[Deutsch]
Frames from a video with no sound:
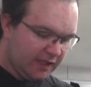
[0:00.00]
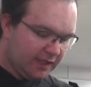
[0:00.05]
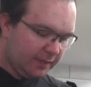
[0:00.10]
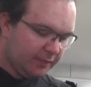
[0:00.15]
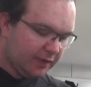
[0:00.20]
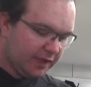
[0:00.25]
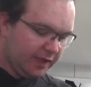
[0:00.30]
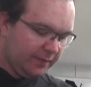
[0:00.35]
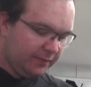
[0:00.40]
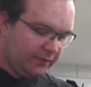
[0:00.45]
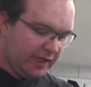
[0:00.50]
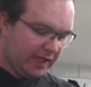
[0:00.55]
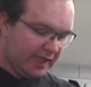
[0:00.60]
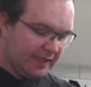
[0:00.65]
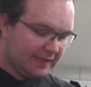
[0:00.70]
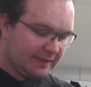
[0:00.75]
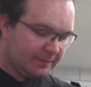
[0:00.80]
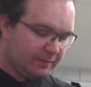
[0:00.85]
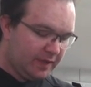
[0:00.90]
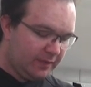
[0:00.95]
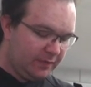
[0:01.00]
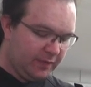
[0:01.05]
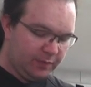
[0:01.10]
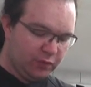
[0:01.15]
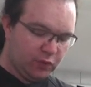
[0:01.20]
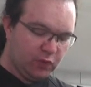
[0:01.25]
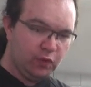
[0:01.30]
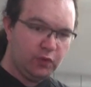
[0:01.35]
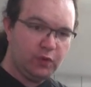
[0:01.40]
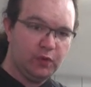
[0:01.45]
Da beginnen wir erstmal mit
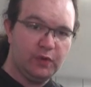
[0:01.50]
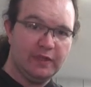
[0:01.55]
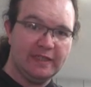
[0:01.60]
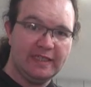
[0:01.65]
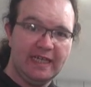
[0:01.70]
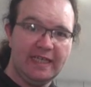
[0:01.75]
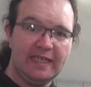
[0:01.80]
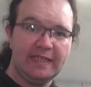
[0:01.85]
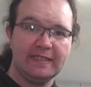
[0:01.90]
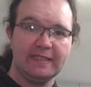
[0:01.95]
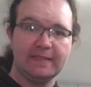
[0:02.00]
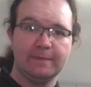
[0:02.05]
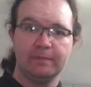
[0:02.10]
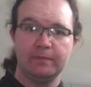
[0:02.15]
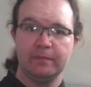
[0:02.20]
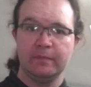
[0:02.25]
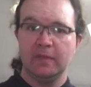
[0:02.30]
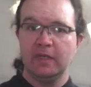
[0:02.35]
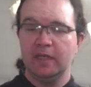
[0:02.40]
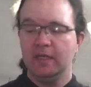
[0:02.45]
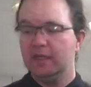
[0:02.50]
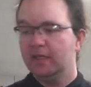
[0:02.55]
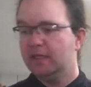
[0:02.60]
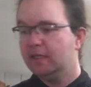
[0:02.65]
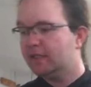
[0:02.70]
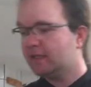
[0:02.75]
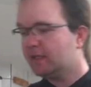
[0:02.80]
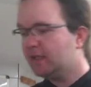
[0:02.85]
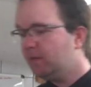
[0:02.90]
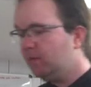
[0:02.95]
Brot und Salz.
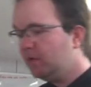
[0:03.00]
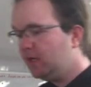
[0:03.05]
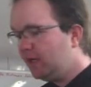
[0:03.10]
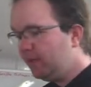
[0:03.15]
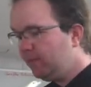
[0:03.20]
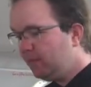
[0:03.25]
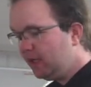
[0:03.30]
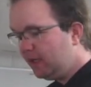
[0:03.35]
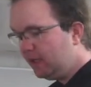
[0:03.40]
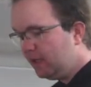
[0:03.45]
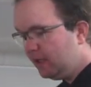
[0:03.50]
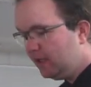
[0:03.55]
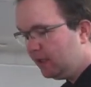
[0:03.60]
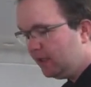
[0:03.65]
Das kann man einmal,